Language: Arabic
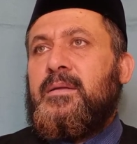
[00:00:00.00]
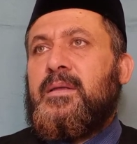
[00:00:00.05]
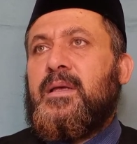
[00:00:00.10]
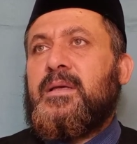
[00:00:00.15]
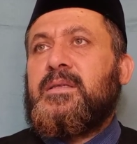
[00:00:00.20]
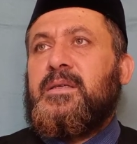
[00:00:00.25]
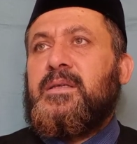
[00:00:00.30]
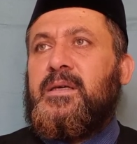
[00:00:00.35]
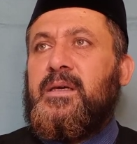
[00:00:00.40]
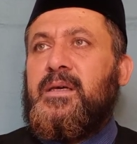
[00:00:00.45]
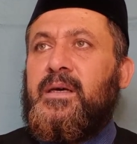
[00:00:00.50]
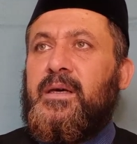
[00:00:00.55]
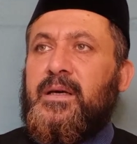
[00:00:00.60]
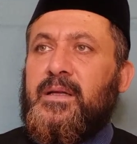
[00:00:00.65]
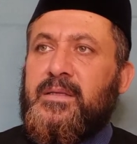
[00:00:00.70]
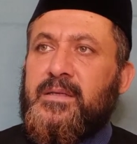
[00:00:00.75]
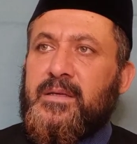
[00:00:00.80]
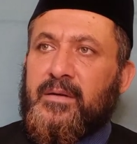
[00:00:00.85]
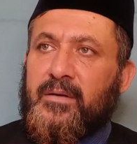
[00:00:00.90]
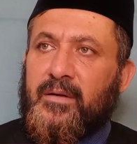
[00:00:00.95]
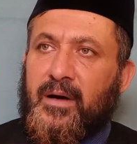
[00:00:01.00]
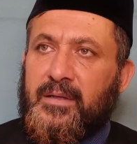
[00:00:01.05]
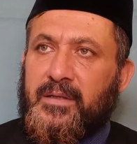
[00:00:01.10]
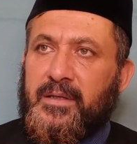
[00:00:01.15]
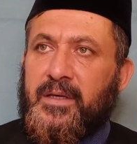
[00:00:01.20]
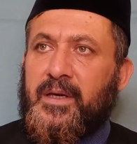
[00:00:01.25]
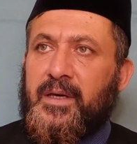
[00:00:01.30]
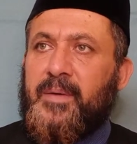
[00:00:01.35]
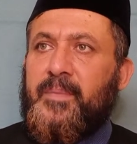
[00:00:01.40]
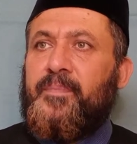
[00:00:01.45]
تصحيح
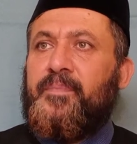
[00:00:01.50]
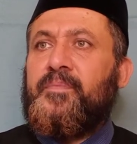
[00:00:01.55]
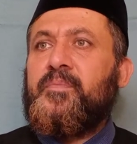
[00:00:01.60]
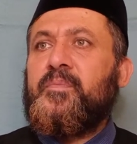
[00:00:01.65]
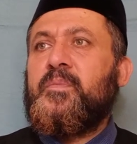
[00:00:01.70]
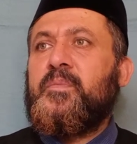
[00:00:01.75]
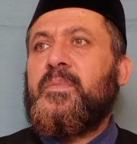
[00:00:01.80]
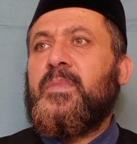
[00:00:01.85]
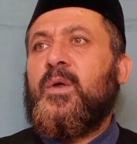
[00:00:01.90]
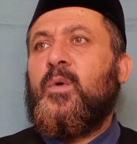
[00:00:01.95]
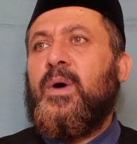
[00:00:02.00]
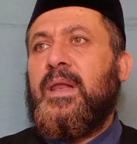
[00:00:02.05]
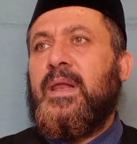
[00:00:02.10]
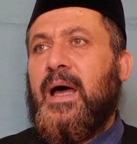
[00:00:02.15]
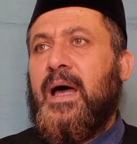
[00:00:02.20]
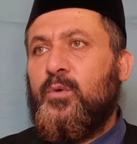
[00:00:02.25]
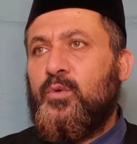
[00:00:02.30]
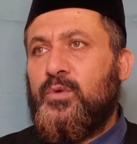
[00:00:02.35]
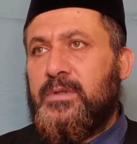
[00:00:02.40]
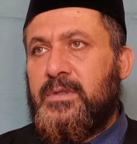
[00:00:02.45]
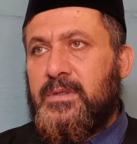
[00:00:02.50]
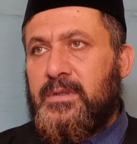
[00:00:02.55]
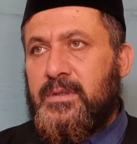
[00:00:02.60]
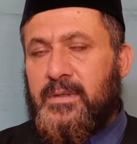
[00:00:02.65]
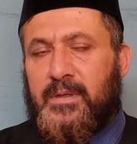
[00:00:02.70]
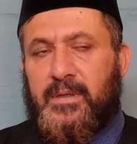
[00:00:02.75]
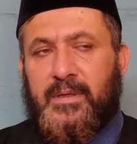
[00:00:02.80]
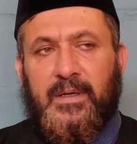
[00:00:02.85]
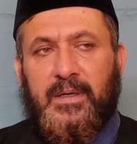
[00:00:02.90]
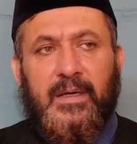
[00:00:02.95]
اعتقادهم والعود
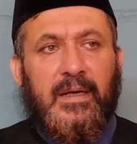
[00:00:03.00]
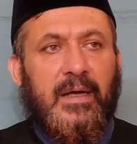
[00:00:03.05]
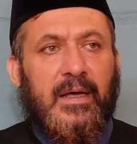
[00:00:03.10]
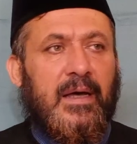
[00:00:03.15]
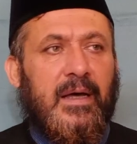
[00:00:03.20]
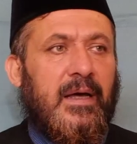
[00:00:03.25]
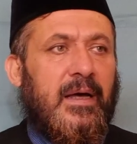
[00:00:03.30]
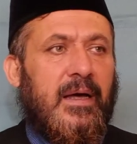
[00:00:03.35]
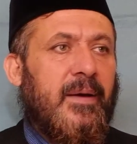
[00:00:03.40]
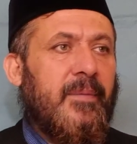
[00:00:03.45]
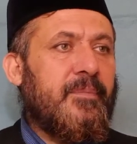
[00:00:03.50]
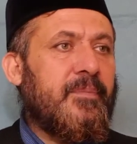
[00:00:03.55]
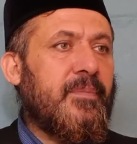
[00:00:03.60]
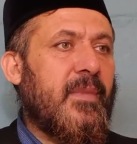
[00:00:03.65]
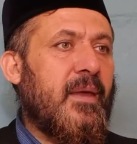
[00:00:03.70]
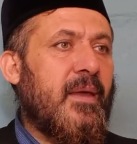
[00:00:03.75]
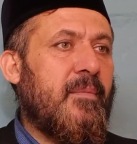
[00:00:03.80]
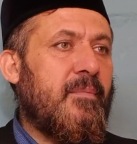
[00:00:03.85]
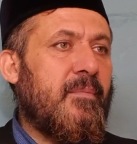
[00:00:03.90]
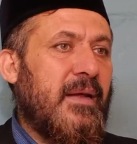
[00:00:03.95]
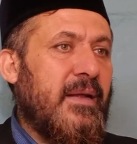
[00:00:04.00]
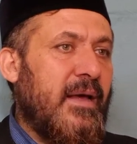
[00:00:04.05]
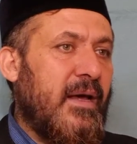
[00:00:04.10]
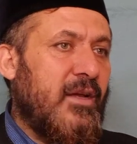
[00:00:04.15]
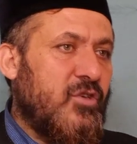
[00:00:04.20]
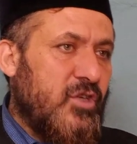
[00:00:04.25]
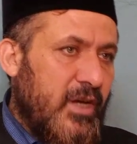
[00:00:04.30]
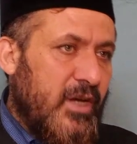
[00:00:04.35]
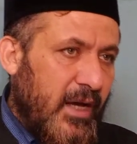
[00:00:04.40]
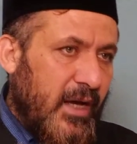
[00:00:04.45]
إلى
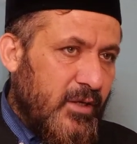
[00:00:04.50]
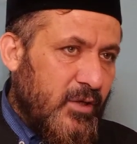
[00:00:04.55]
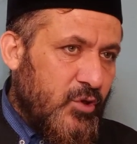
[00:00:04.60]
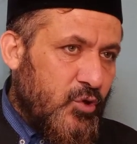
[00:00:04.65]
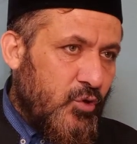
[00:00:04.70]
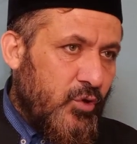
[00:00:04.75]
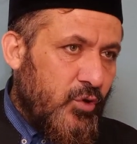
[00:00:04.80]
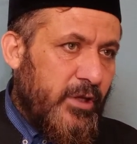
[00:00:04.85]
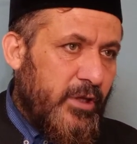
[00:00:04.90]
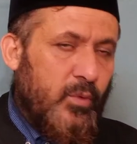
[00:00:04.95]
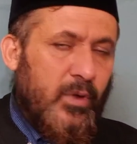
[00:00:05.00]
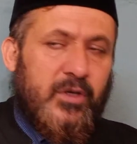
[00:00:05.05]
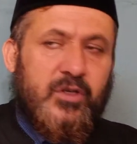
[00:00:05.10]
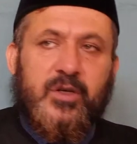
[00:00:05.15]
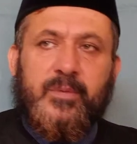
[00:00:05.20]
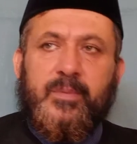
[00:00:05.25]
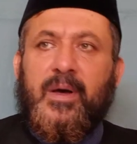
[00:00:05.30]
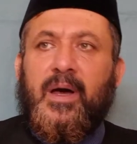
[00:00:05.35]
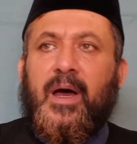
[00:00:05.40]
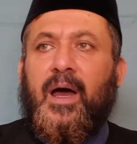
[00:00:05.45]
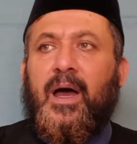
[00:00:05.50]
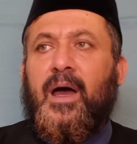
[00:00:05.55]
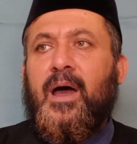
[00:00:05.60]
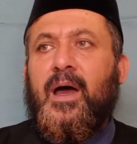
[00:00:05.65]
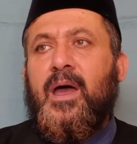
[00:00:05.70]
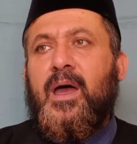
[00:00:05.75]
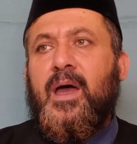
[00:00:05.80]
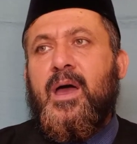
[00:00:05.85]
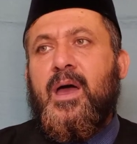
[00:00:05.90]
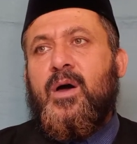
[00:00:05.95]
منهج أهل السنة والجماعة
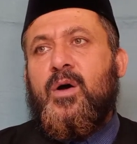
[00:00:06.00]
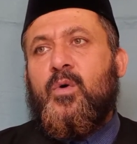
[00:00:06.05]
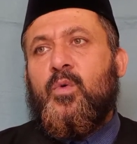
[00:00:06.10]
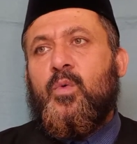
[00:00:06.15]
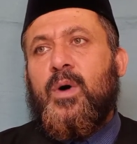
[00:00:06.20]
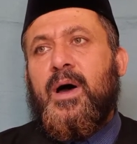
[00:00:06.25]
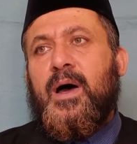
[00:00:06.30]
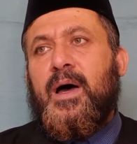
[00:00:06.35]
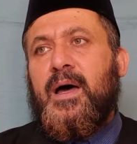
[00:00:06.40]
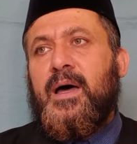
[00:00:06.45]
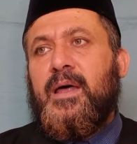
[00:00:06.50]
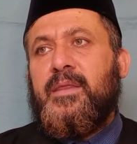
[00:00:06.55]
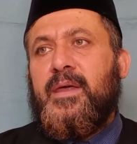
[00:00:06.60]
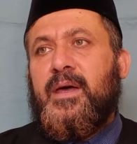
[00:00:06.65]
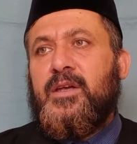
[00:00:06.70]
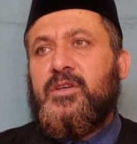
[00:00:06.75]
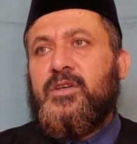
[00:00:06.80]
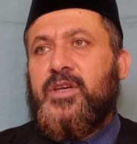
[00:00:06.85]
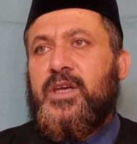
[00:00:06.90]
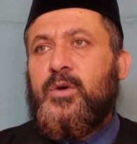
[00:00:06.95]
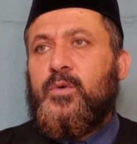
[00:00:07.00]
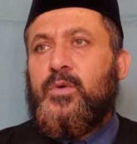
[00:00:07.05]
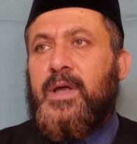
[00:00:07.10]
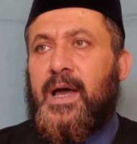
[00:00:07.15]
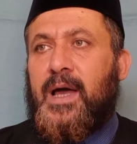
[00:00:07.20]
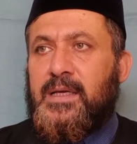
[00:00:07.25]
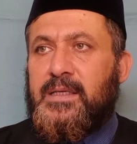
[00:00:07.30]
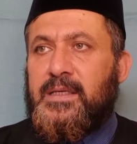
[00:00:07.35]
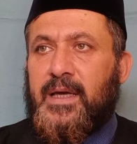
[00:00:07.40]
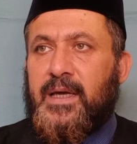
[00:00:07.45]
وهذا شيء
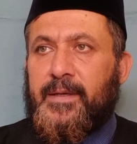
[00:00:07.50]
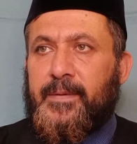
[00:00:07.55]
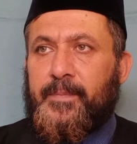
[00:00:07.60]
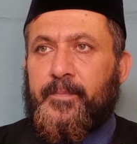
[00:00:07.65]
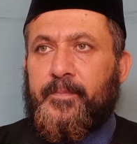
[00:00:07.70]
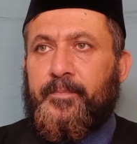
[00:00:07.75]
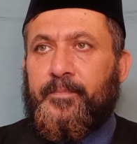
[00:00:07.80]
حسن